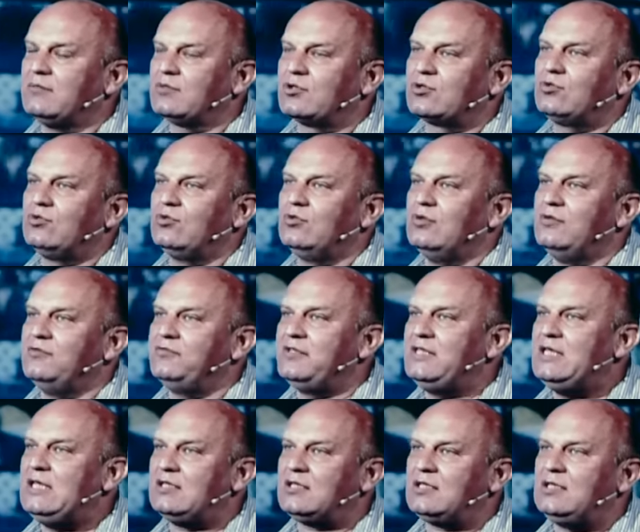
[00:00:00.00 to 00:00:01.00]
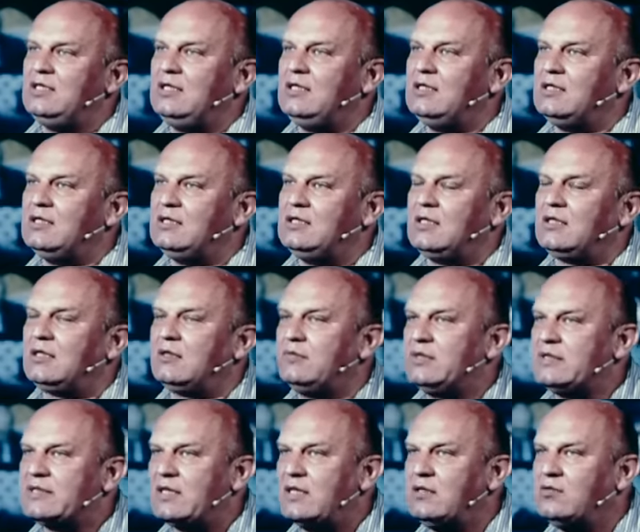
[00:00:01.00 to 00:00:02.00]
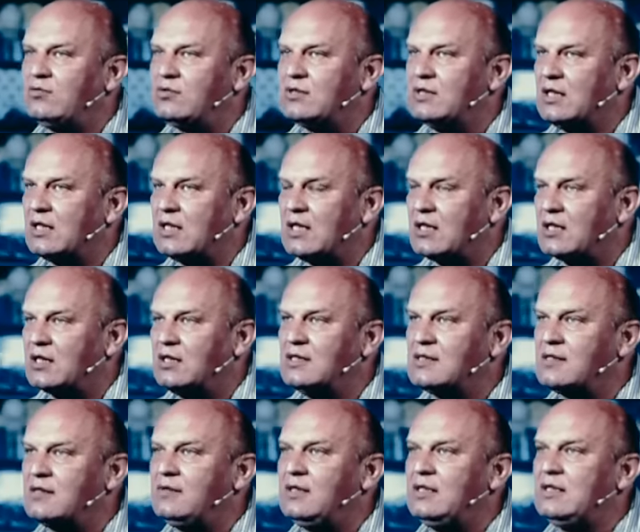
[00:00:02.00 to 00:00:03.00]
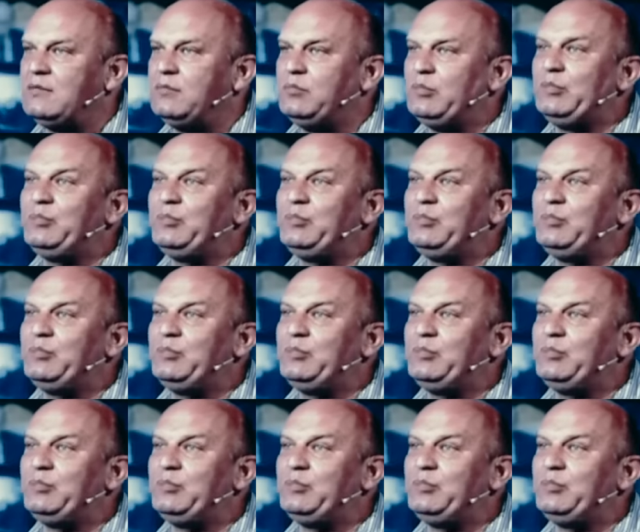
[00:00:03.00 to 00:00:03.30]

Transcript: что внешние якобы союзники организовали